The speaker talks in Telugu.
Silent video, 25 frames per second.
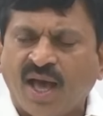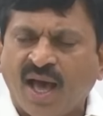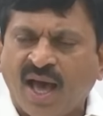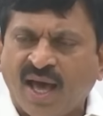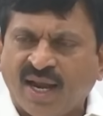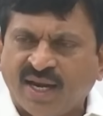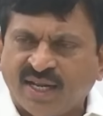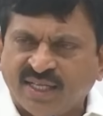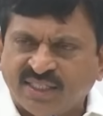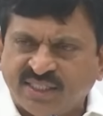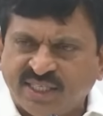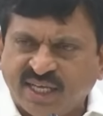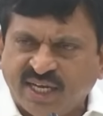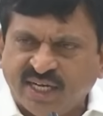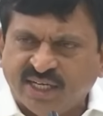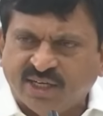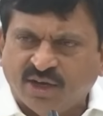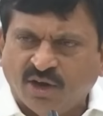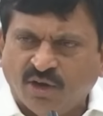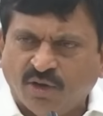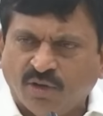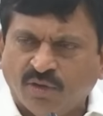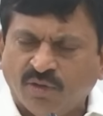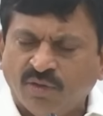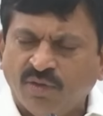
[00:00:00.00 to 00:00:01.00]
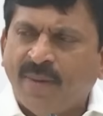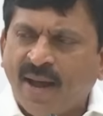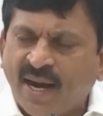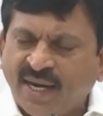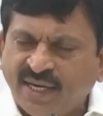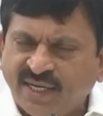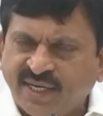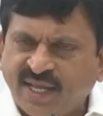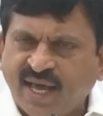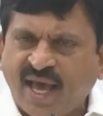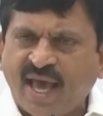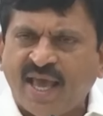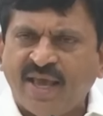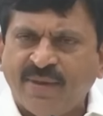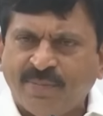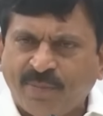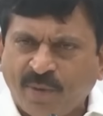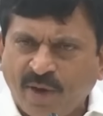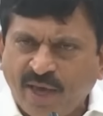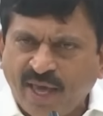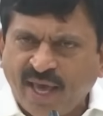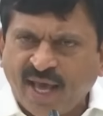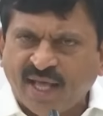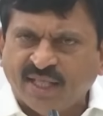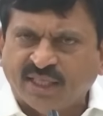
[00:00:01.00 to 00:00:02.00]
ఆ రిసీట్లు పంట
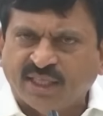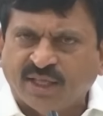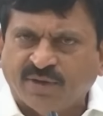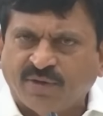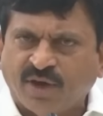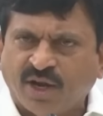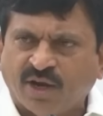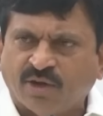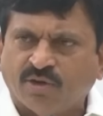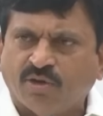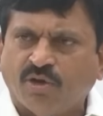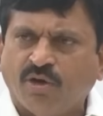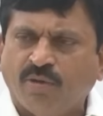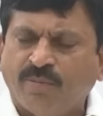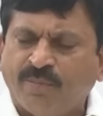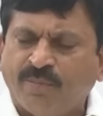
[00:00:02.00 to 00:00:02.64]
అయిపోయేంత వరకు